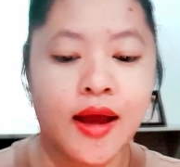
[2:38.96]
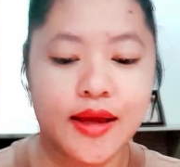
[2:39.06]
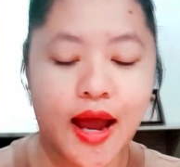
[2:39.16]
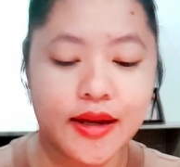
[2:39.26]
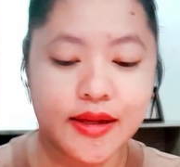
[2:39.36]

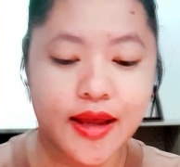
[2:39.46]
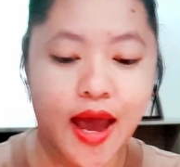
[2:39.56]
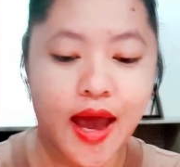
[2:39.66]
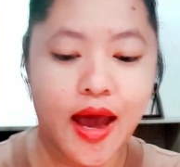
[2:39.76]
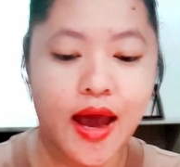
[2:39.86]
การ
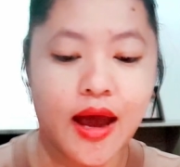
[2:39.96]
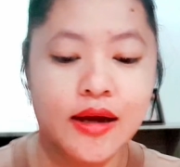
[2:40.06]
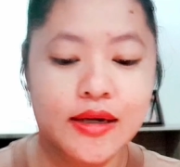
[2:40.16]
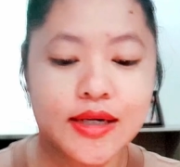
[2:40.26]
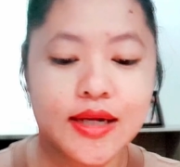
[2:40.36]
แก้
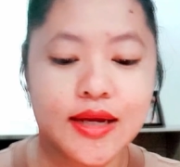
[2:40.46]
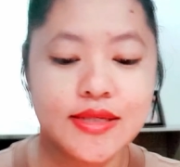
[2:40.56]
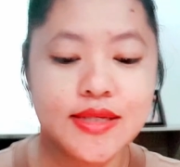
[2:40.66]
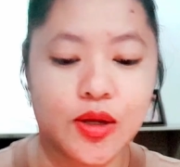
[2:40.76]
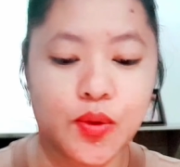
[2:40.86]
หรือข
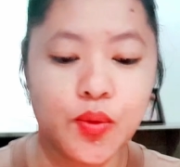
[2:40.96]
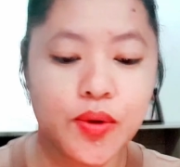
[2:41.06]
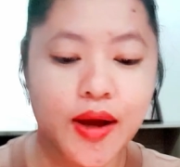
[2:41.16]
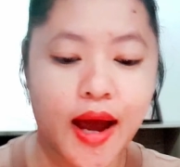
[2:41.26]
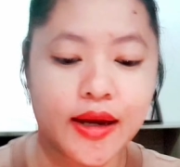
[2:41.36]
จัดคู่
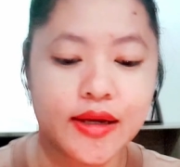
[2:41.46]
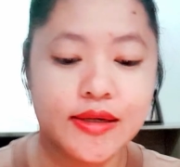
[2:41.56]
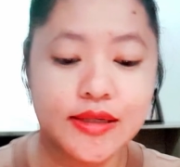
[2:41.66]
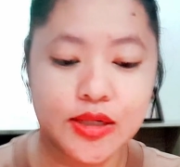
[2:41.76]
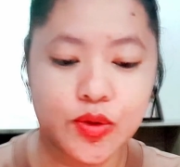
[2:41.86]
กัด
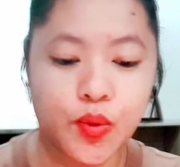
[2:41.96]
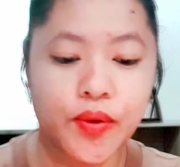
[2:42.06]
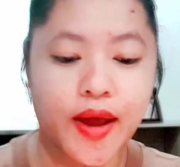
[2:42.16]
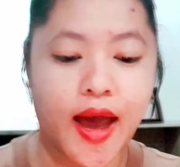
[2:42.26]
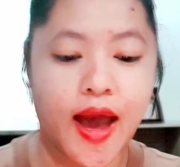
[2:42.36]
หรือคู่
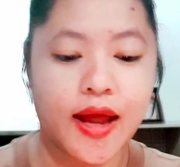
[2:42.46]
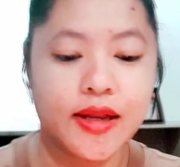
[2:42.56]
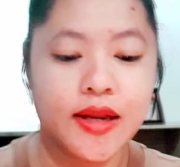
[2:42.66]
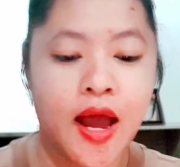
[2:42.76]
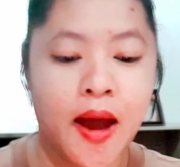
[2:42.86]
แค้น
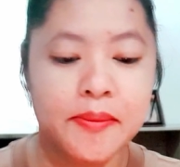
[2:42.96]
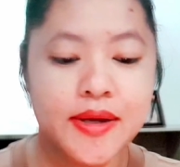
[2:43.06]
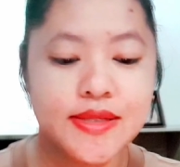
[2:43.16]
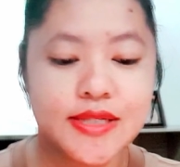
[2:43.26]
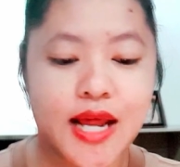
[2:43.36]
เพื่อ
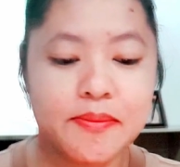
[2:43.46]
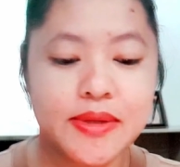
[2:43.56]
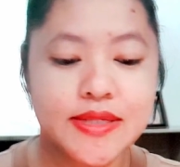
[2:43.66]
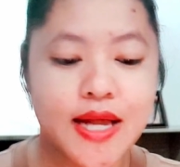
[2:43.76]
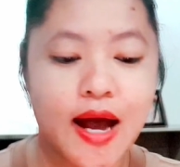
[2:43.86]
จะได้ไม่
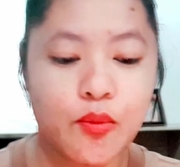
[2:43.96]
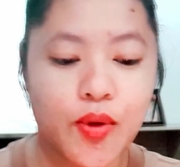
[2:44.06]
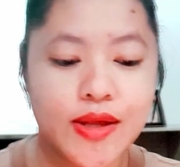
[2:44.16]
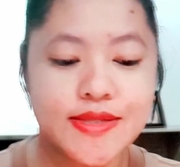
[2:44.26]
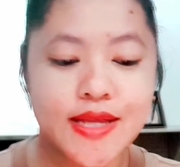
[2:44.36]
สร้างเว
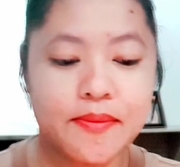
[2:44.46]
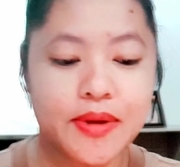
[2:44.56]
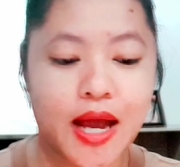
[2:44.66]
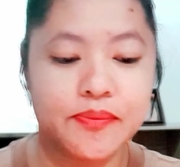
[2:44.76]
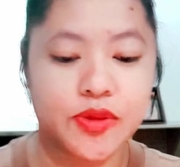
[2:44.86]
รสร้าง
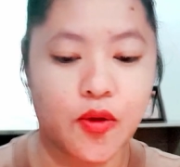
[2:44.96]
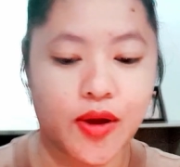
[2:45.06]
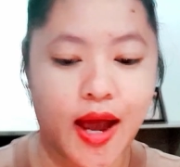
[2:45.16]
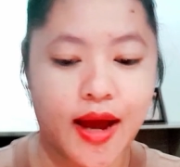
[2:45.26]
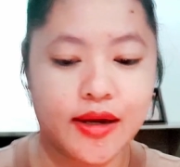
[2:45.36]
กรรมต่อ
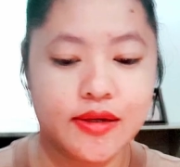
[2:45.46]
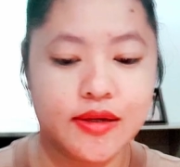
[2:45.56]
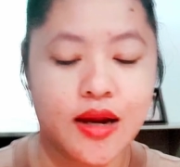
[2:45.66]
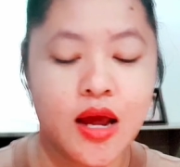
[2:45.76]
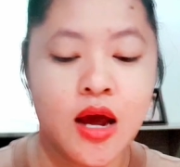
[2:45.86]
กัน
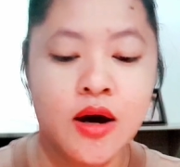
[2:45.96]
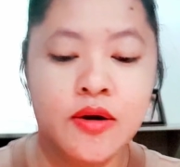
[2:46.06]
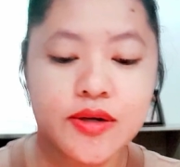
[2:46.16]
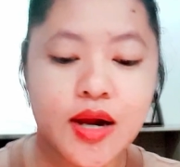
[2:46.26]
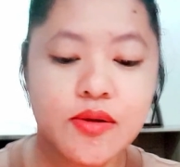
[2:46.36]

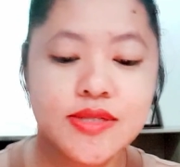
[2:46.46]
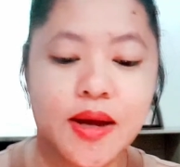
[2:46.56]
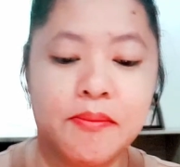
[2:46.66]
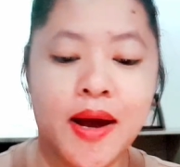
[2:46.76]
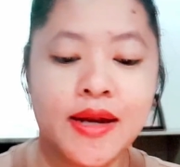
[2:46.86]
เราสา
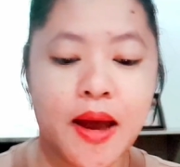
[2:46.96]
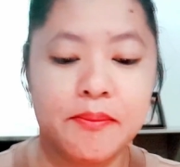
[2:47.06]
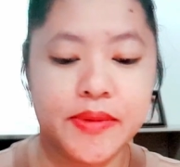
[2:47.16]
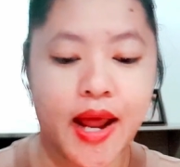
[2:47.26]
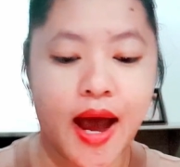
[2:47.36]
มารถ
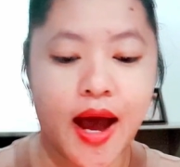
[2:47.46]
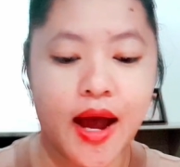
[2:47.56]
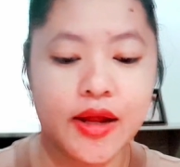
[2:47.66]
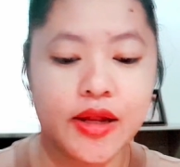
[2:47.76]
ทำได้